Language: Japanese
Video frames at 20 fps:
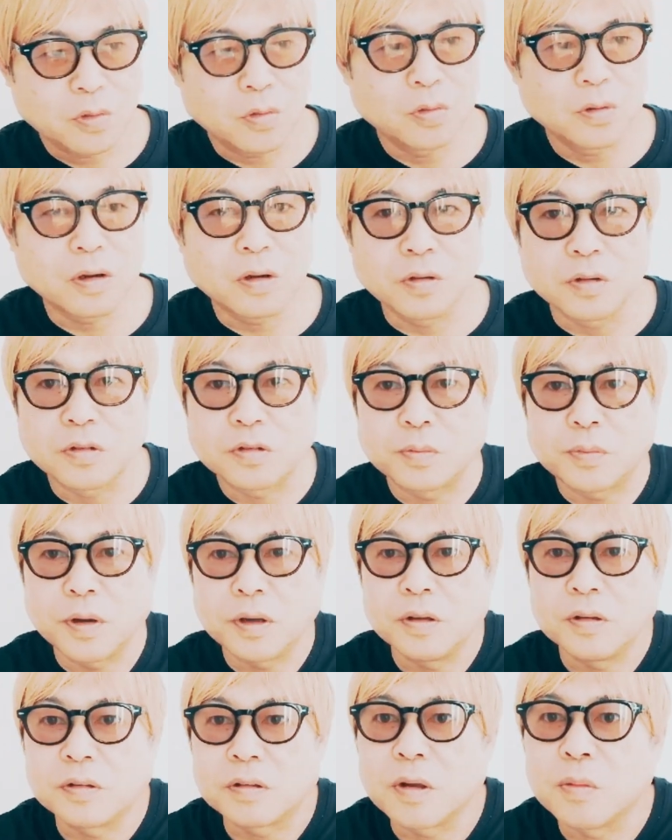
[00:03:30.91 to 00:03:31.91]
今回の
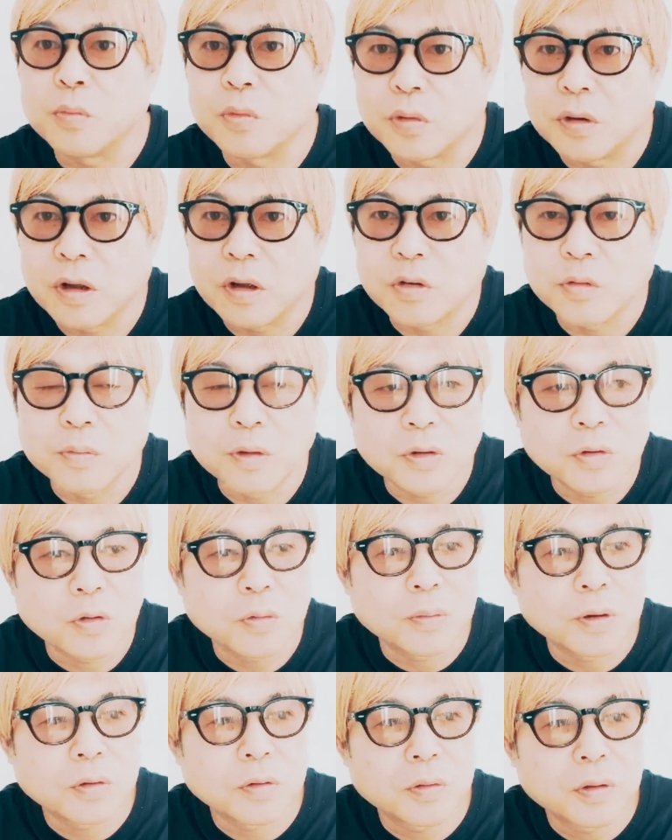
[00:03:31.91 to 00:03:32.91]
スペイン戦もね、あの、三
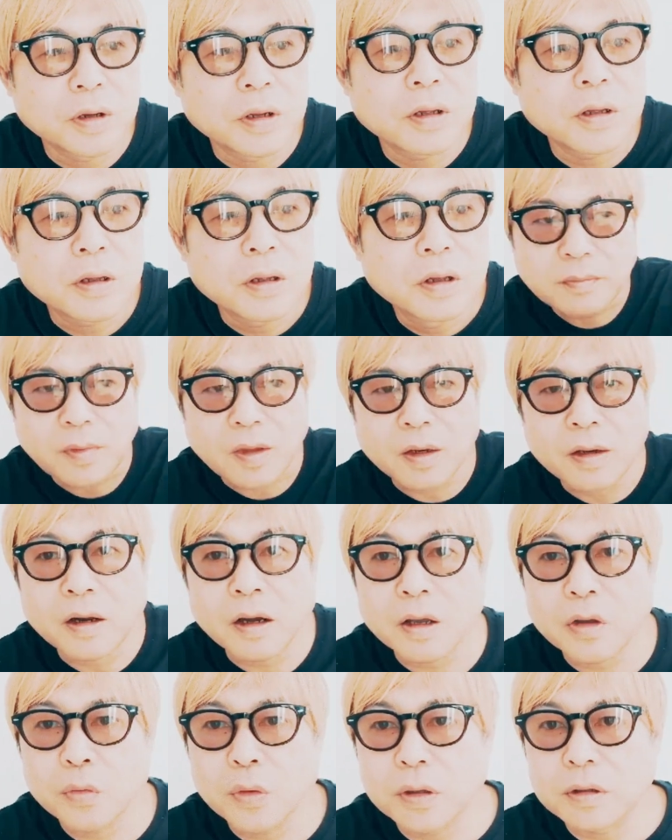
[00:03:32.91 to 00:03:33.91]
笘のね、
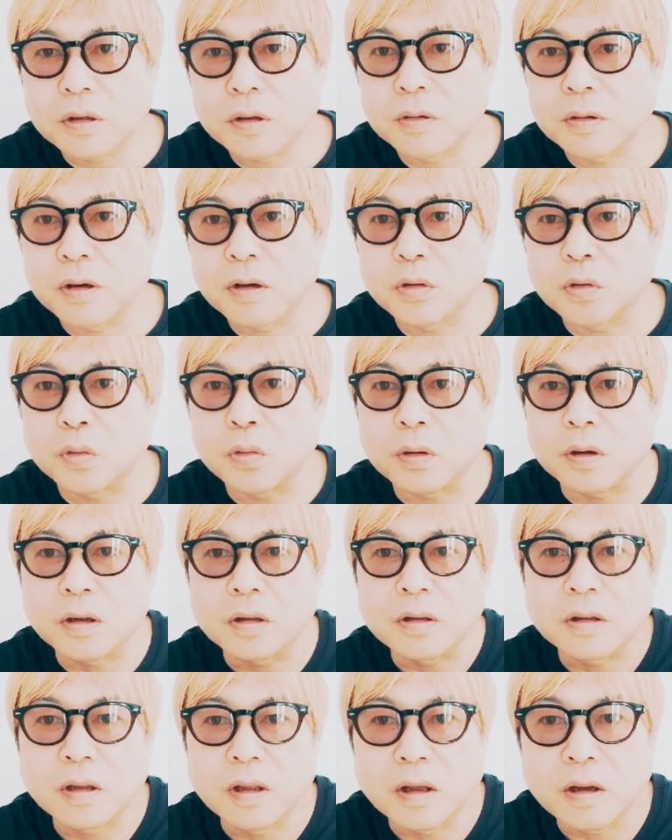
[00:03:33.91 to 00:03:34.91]
ライン割ってるかどう
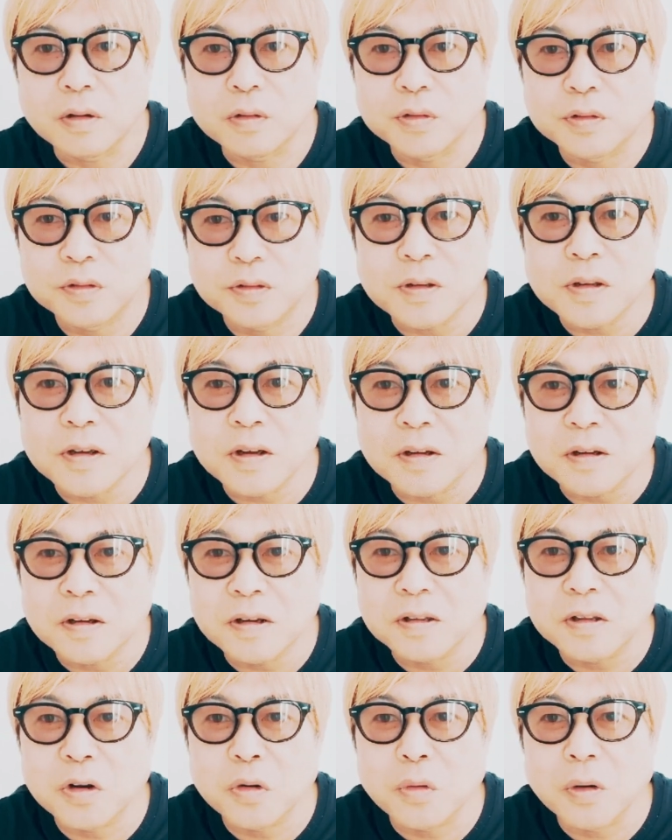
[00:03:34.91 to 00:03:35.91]
かって、あれ普通に考
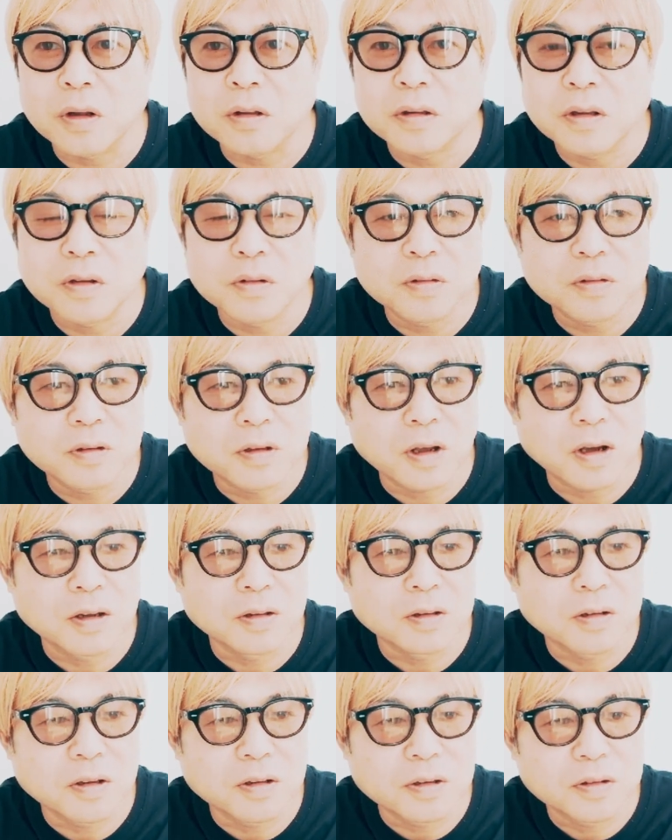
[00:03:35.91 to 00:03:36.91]
えたら終わってるって
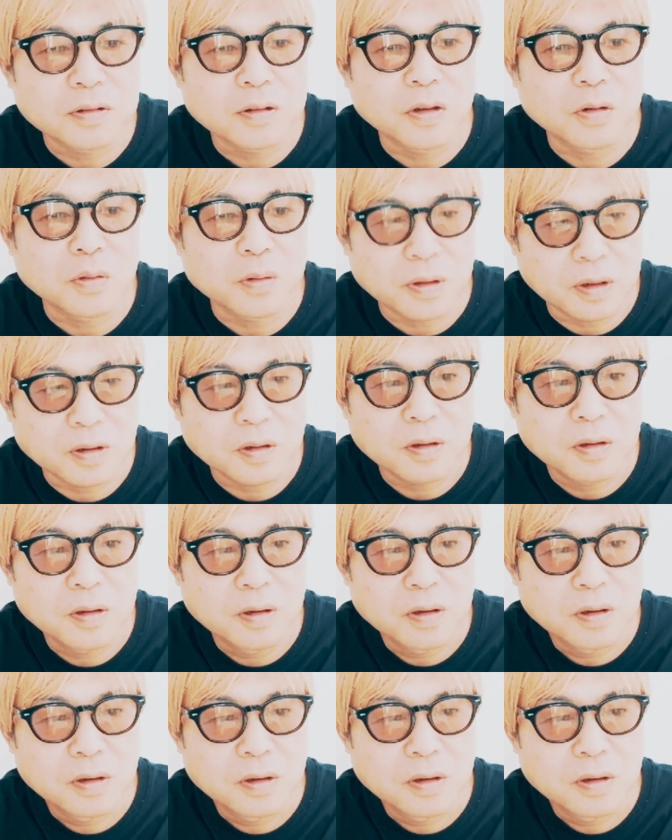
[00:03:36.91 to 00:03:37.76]
判定ですけどね。